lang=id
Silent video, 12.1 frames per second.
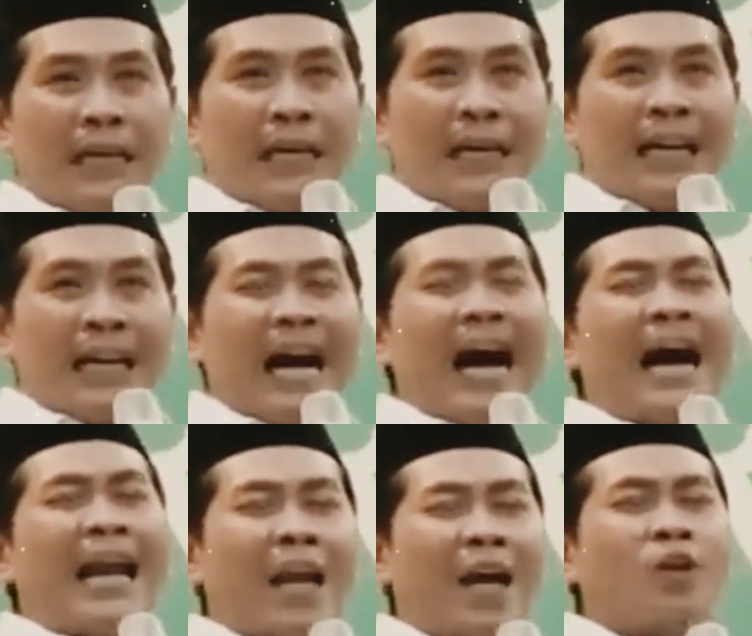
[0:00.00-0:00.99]

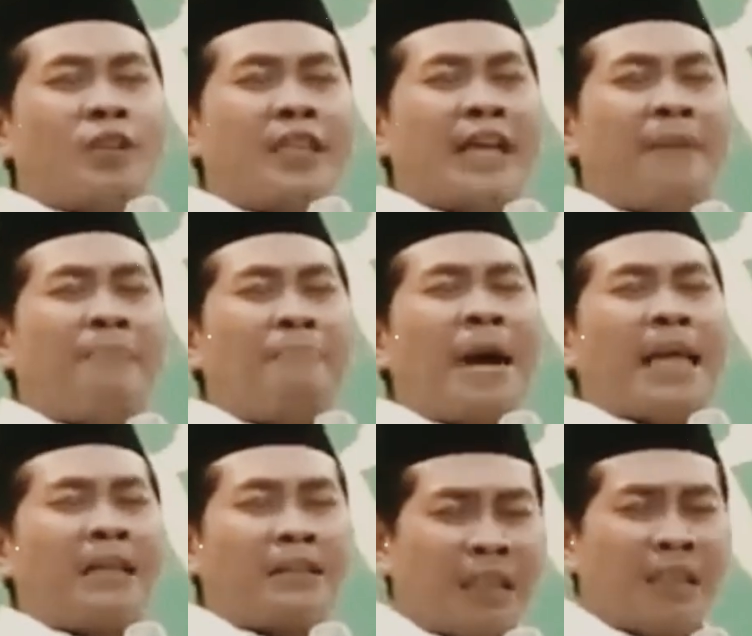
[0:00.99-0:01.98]
kalau dia
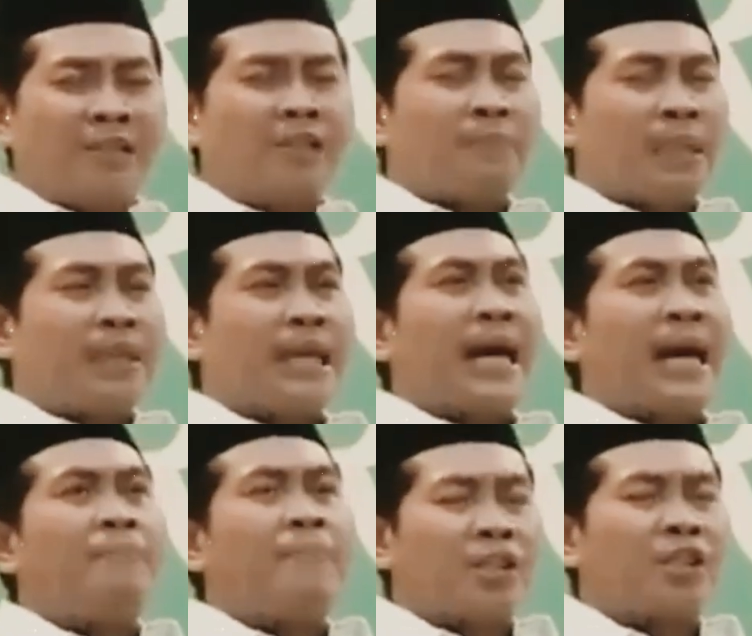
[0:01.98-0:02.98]
mati sementara
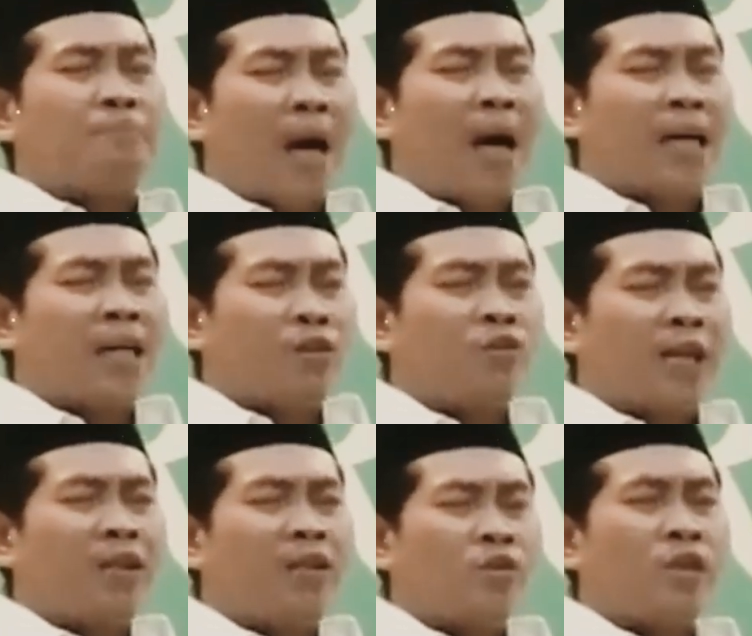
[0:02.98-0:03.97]
masih banyak
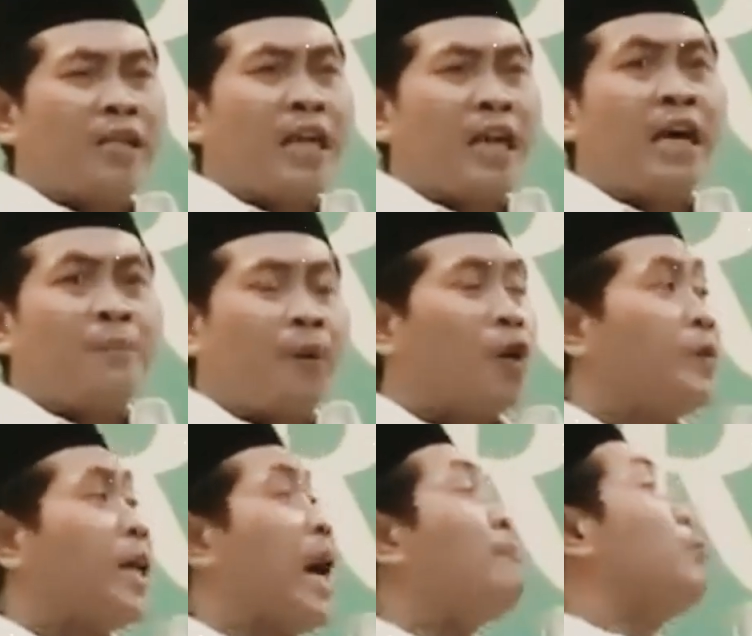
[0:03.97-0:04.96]
dosa-dosanya yang belum
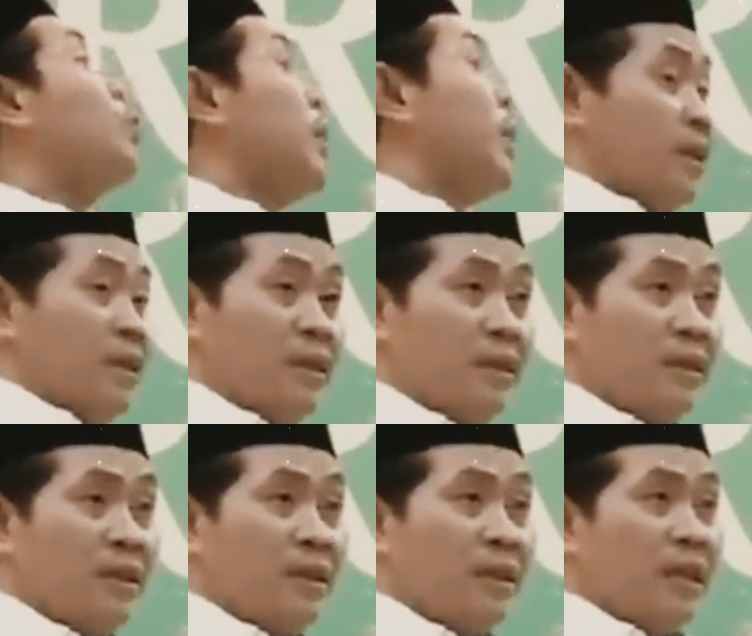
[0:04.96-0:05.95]
diampuni
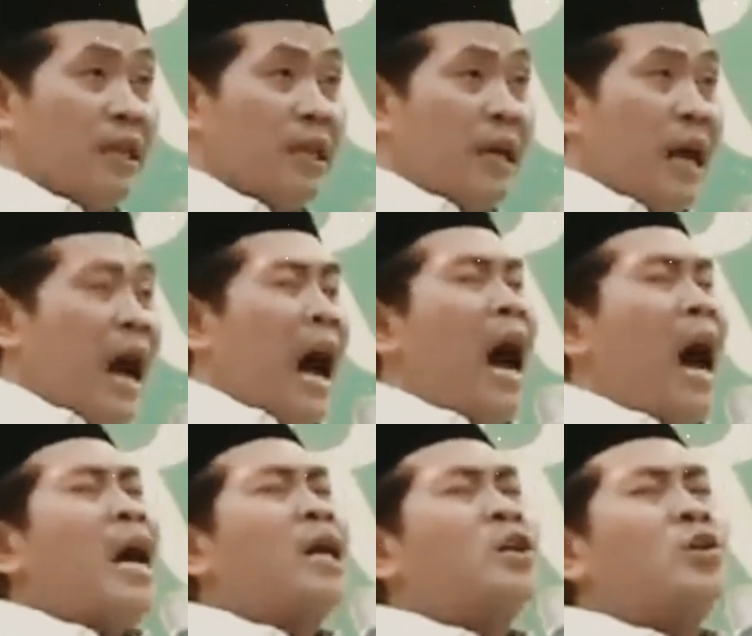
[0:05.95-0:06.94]

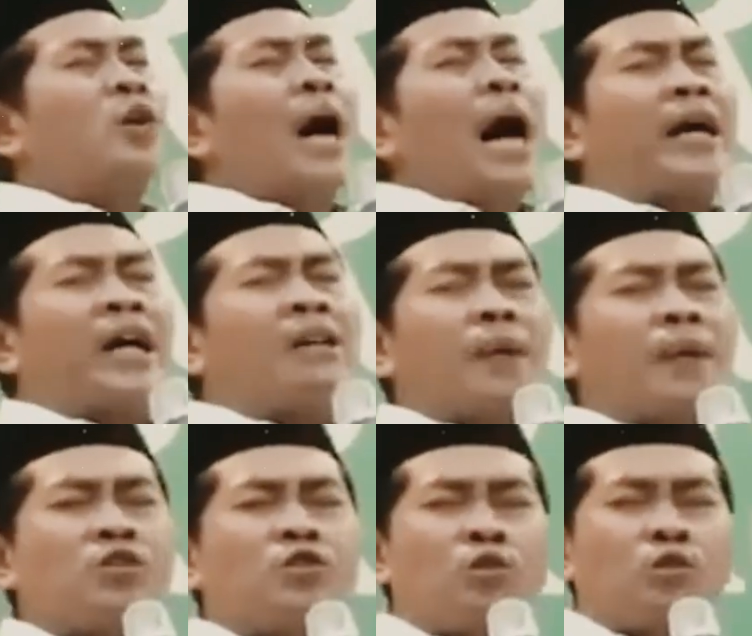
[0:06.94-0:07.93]
aku akan
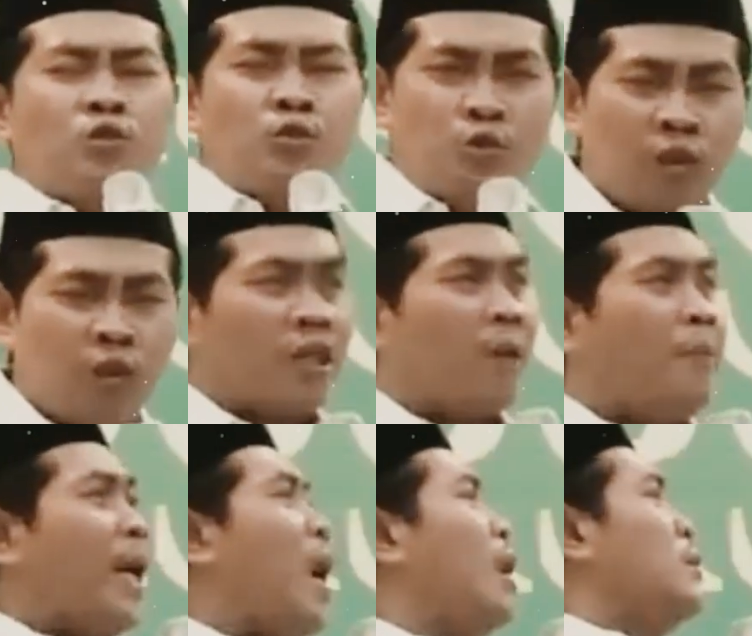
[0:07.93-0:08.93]
bersujud
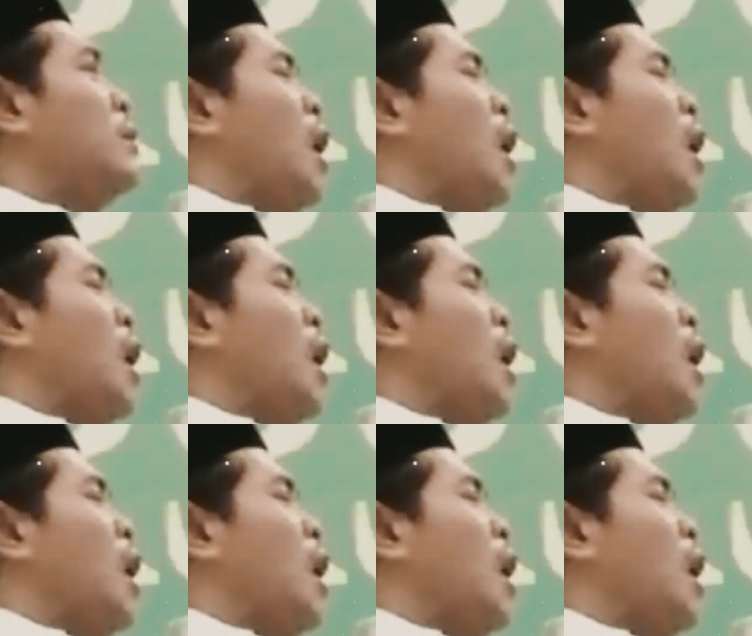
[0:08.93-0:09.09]
kepada Allah